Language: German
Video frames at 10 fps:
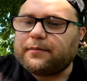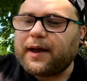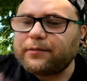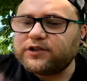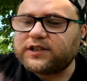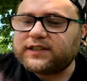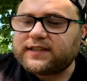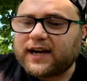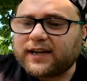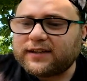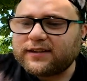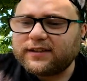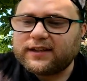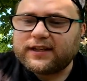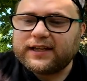mehr muss ich nicht sagen.
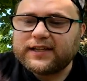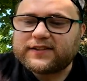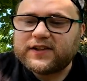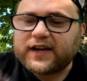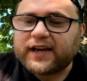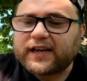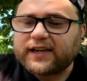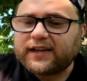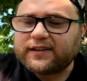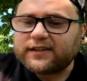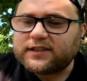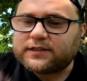Hier ist die Arena.